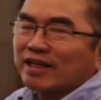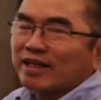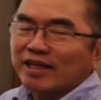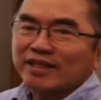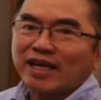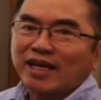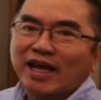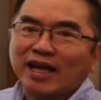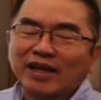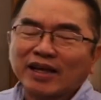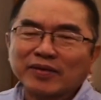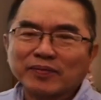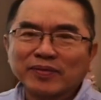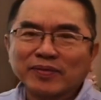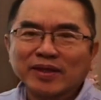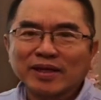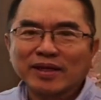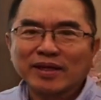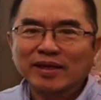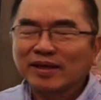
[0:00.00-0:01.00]
สัญญา
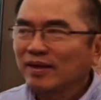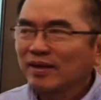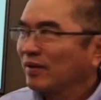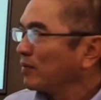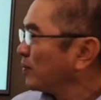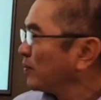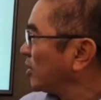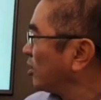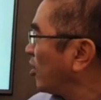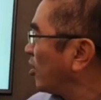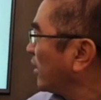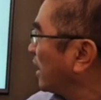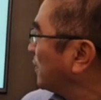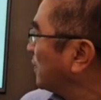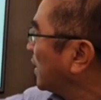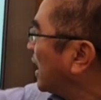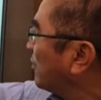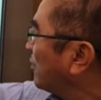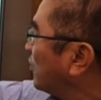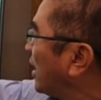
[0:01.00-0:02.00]
พี่น้องเห็นไหม
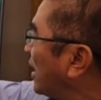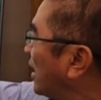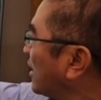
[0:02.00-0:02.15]
ครับว่า